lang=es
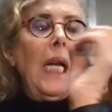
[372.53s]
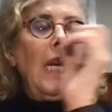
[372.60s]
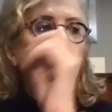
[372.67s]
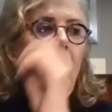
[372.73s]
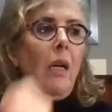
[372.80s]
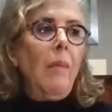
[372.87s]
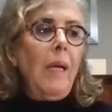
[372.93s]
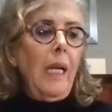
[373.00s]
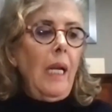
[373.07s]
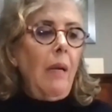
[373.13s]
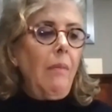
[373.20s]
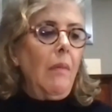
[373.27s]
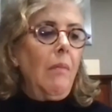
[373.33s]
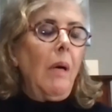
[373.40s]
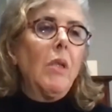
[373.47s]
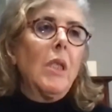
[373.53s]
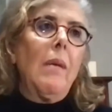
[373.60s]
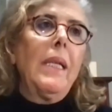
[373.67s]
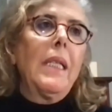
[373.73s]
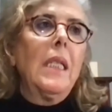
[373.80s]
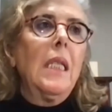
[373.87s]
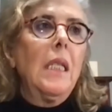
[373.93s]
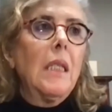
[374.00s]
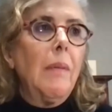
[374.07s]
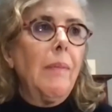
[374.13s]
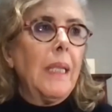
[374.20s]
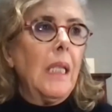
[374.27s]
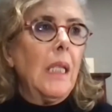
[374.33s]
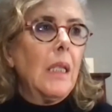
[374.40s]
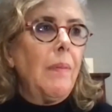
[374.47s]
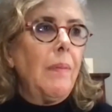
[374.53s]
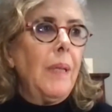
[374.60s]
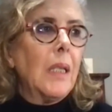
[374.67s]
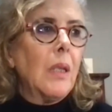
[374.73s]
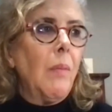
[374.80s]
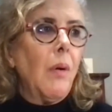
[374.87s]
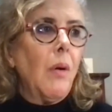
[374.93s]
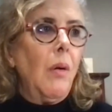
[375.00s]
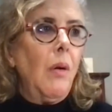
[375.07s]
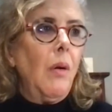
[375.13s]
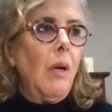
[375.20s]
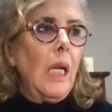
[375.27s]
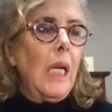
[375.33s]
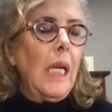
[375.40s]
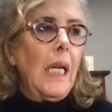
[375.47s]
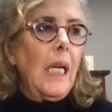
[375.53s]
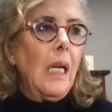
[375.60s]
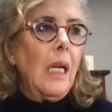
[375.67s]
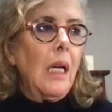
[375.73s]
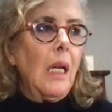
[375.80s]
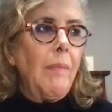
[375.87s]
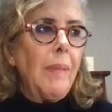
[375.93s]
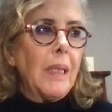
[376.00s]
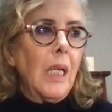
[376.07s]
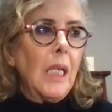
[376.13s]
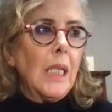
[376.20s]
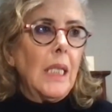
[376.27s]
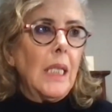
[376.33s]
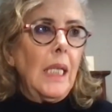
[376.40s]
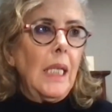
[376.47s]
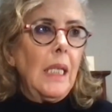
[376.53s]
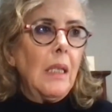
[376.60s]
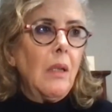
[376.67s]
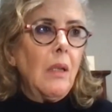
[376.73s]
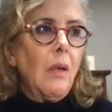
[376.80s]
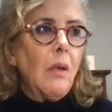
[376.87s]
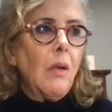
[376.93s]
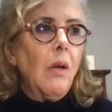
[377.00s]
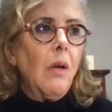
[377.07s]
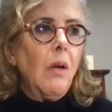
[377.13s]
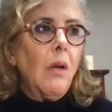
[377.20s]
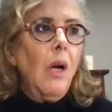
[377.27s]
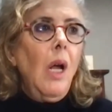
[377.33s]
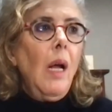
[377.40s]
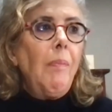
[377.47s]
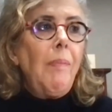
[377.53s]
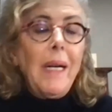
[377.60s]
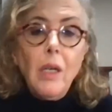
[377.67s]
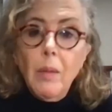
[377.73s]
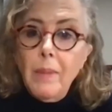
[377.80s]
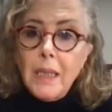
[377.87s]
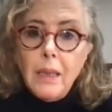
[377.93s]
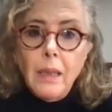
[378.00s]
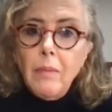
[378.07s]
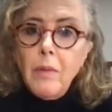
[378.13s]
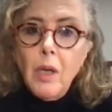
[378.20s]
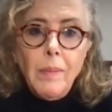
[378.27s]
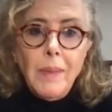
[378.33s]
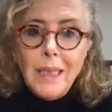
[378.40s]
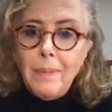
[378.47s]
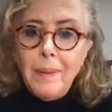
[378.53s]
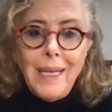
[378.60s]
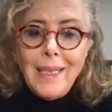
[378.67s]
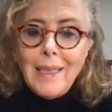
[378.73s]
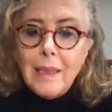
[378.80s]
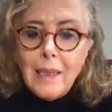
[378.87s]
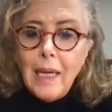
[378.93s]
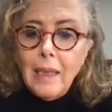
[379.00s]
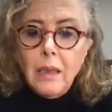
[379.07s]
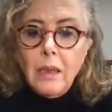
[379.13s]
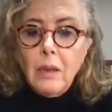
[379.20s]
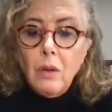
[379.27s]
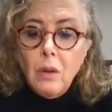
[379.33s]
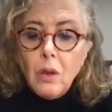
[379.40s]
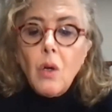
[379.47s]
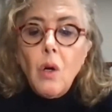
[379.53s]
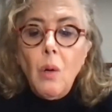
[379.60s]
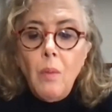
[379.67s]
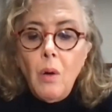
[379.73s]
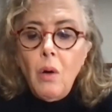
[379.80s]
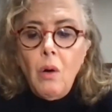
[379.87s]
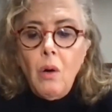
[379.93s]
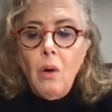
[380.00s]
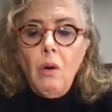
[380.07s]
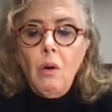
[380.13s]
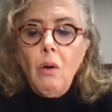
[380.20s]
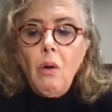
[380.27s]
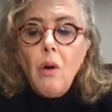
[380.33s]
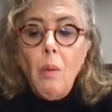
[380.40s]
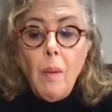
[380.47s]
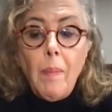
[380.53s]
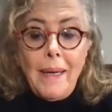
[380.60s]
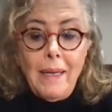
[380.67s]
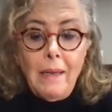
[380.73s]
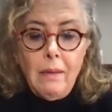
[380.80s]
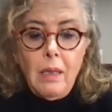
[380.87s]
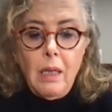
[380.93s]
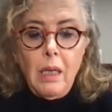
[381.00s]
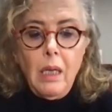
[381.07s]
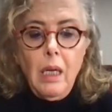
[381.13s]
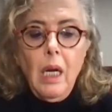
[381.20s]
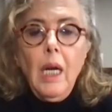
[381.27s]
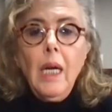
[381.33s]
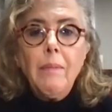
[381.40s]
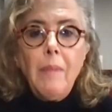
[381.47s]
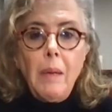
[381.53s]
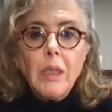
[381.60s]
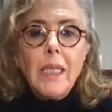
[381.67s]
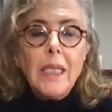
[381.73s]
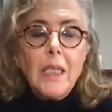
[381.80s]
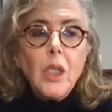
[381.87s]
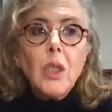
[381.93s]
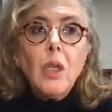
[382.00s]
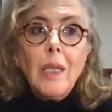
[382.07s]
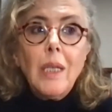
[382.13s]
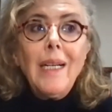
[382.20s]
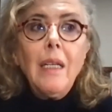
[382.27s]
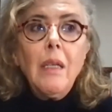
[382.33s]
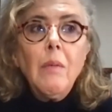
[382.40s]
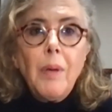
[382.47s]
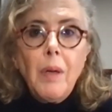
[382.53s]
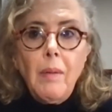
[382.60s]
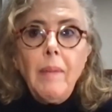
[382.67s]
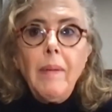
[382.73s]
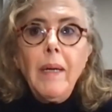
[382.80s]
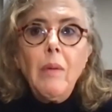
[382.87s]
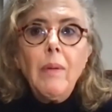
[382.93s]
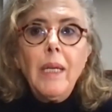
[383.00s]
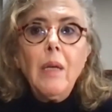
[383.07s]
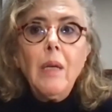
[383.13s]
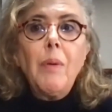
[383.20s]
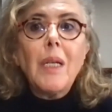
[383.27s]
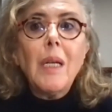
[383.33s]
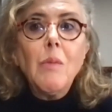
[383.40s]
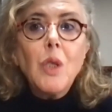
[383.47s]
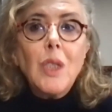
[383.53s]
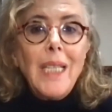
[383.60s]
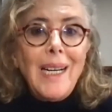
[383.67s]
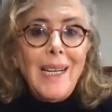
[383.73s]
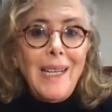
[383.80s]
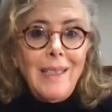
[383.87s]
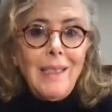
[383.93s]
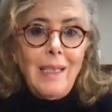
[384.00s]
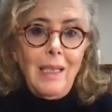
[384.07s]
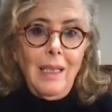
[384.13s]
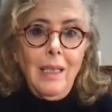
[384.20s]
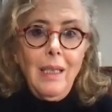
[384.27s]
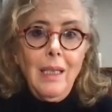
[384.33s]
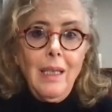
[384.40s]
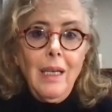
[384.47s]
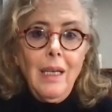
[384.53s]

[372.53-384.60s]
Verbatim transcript: me. Vamos a ver, si siempre te inspiras un poco en, personas del entorno, pero no me, no me inspiré tanto como, parece. Vamos, de hecho, estoy teniendo un problema en porque mucha gente